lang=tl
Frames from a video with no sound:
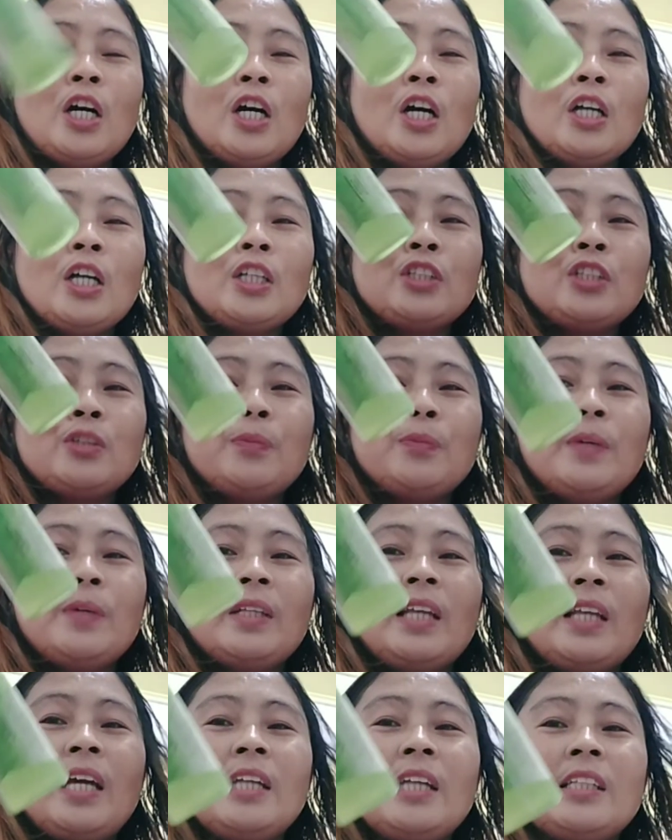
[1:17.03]

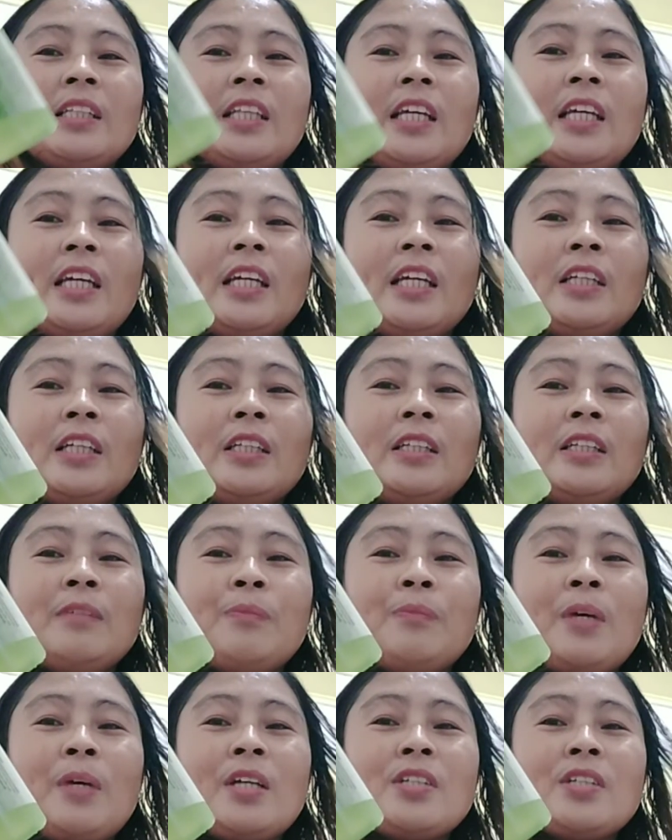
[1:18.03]
Rejuvenating
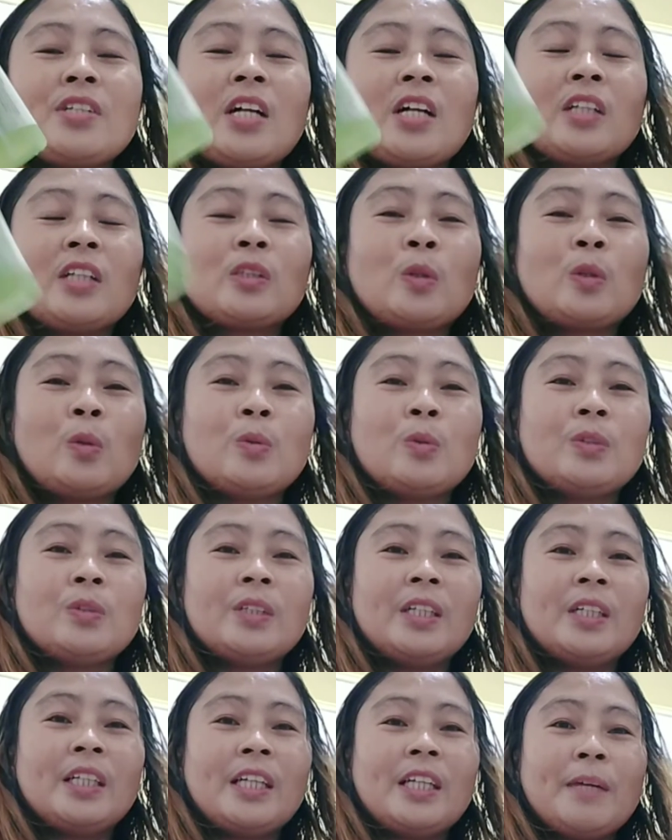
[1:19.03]
Facial
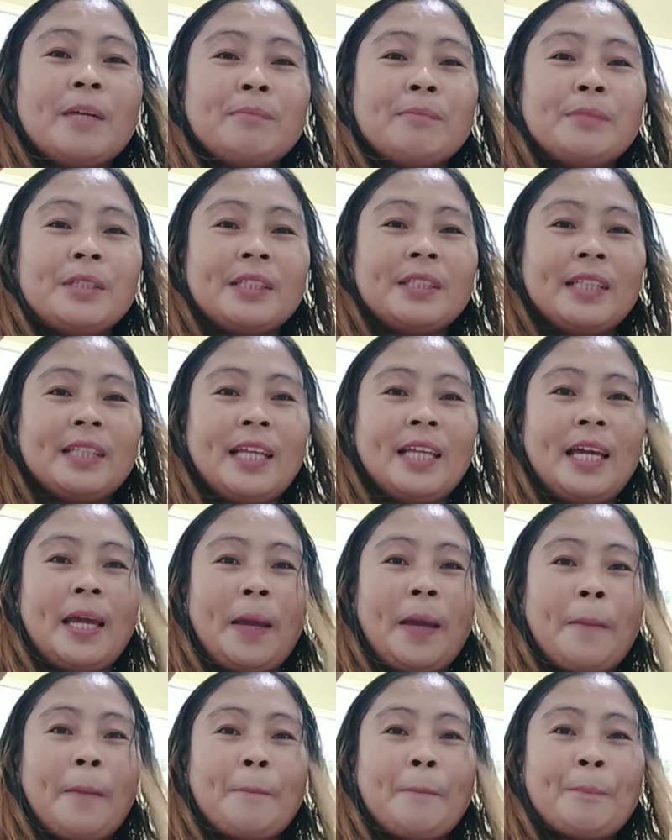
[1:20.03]
Toner number
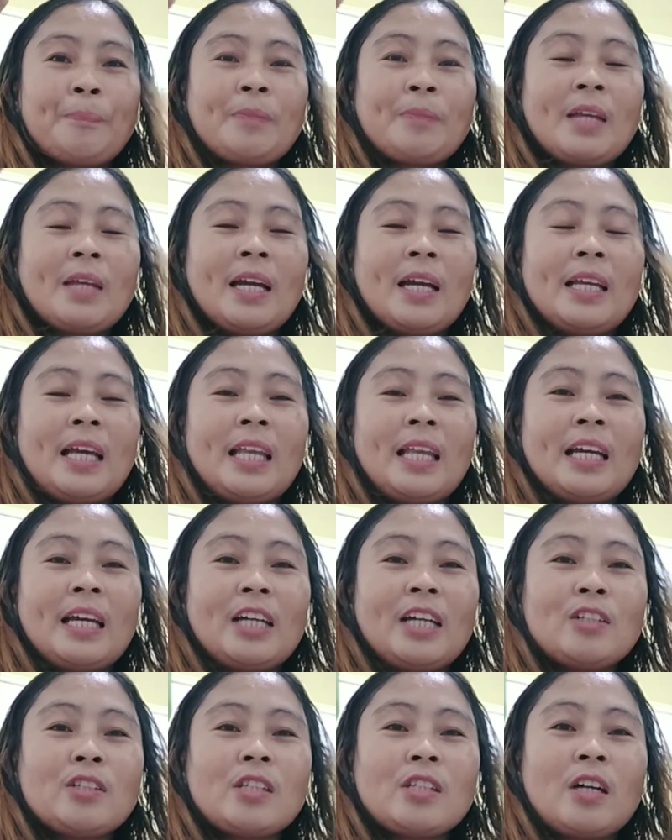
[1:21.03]
3.
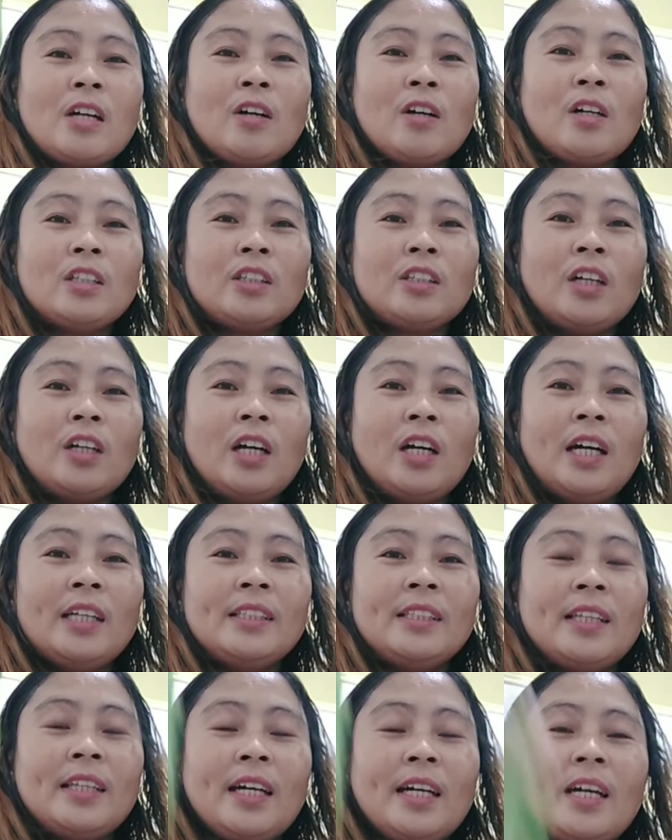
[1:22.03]
Ilalagay nyo sa cotton,
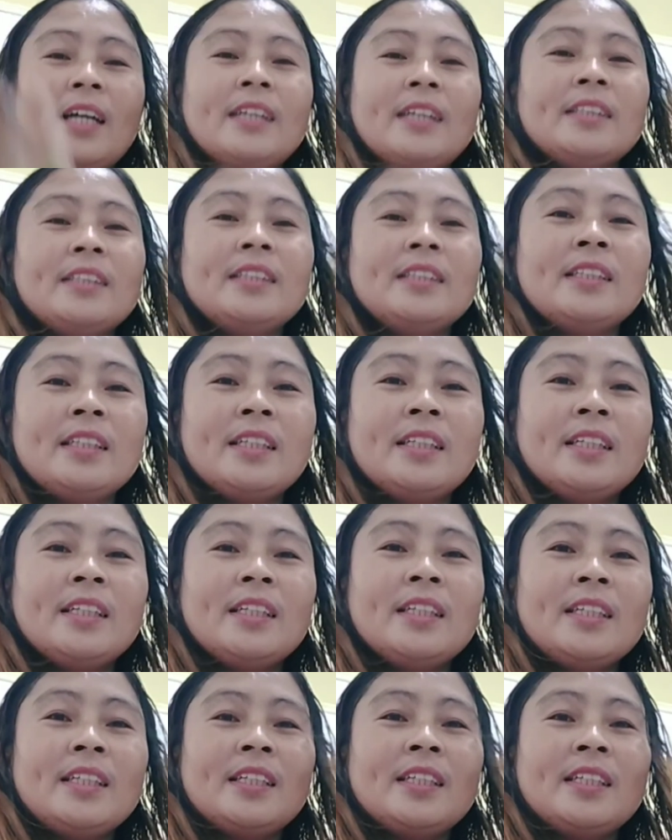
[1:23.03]
then
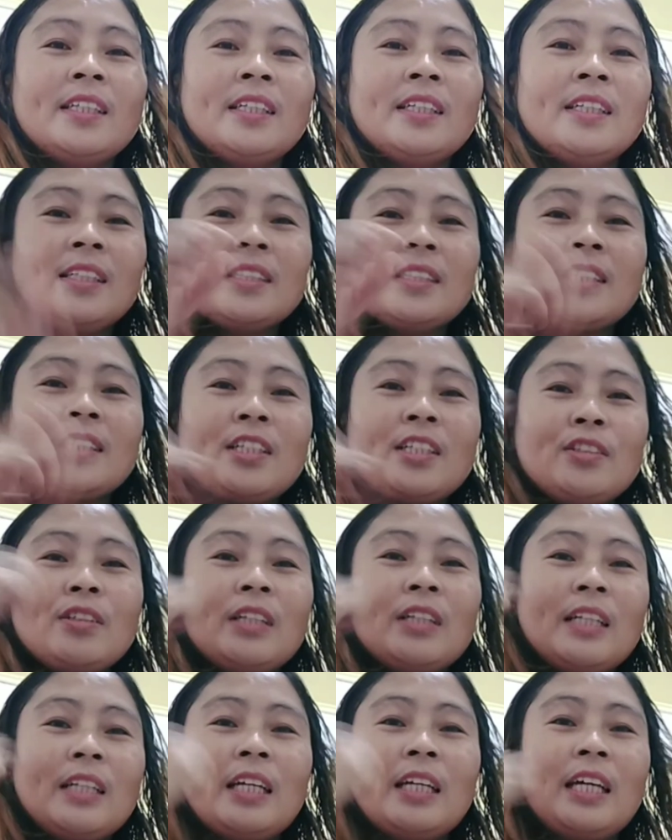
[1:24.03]
siya
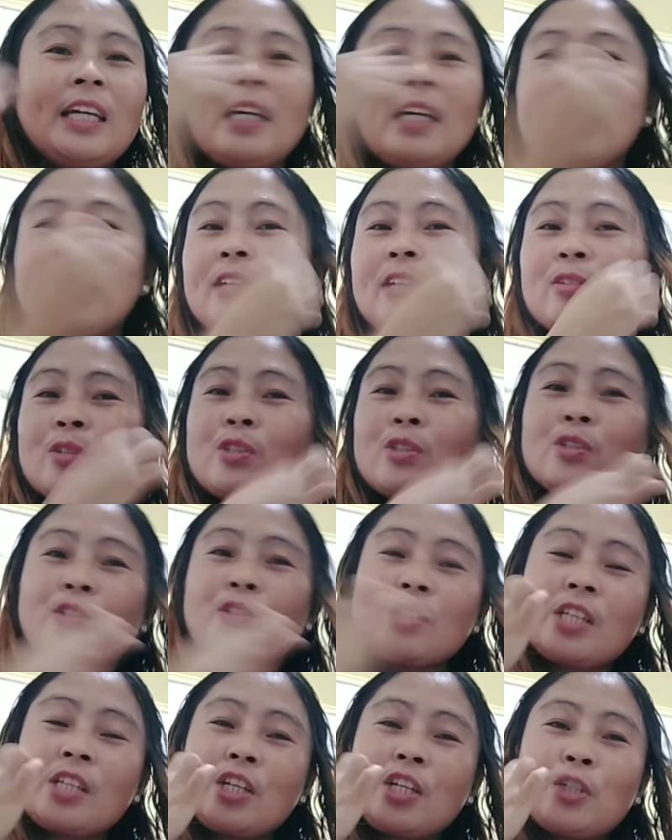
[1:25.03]
yung ikukus pa
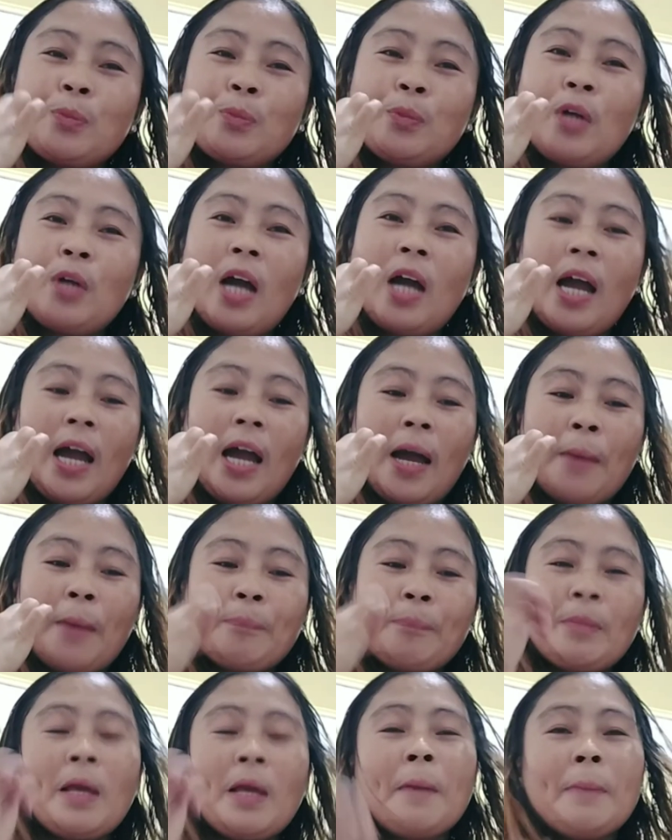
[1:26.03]
sa inyong mukha.
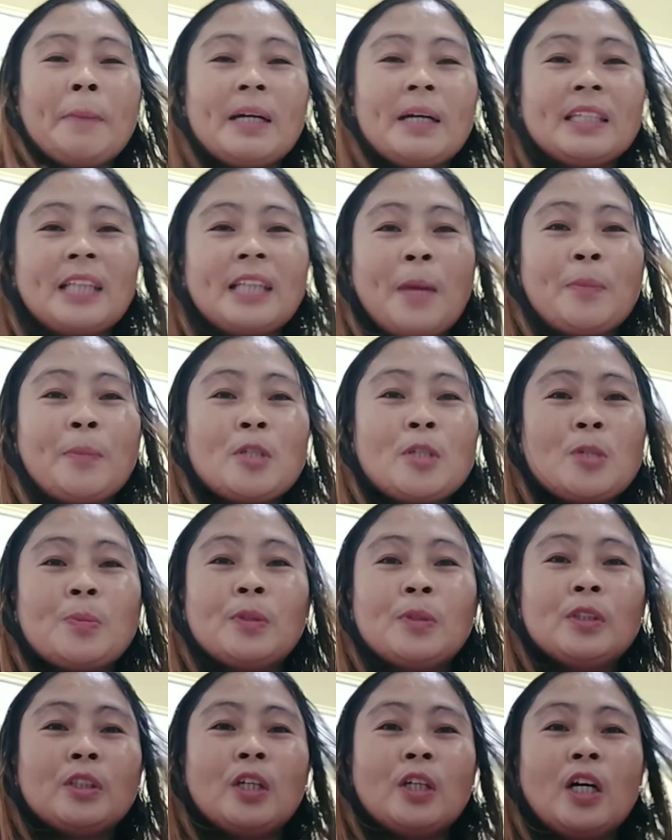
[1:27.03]
Pagkatapos
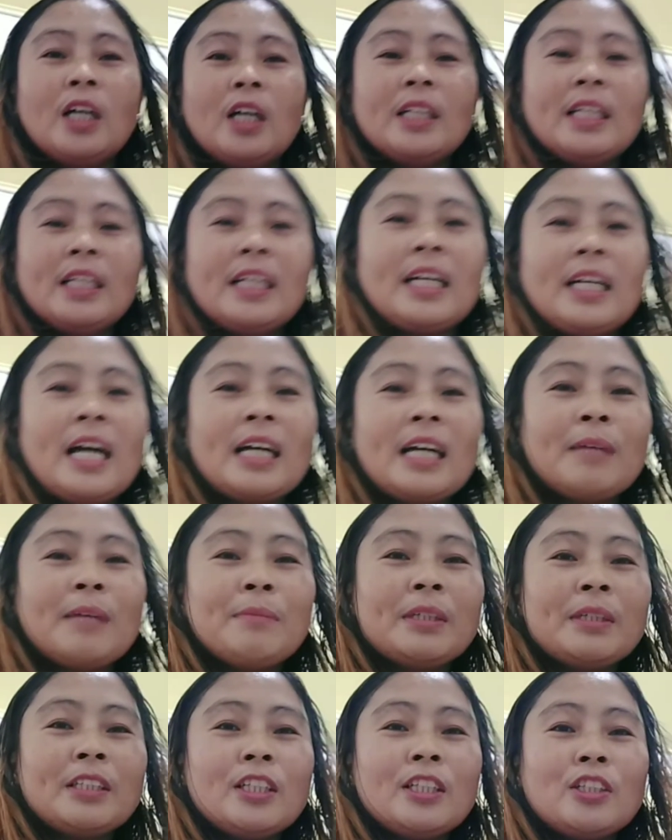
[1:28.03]
po nun, ay
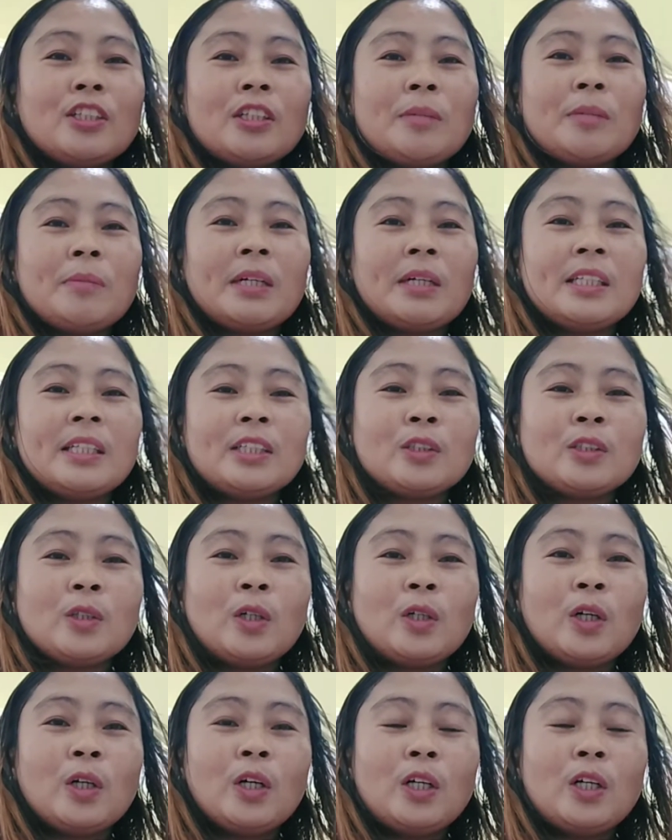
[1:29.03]
gagamitin nyo naman ito.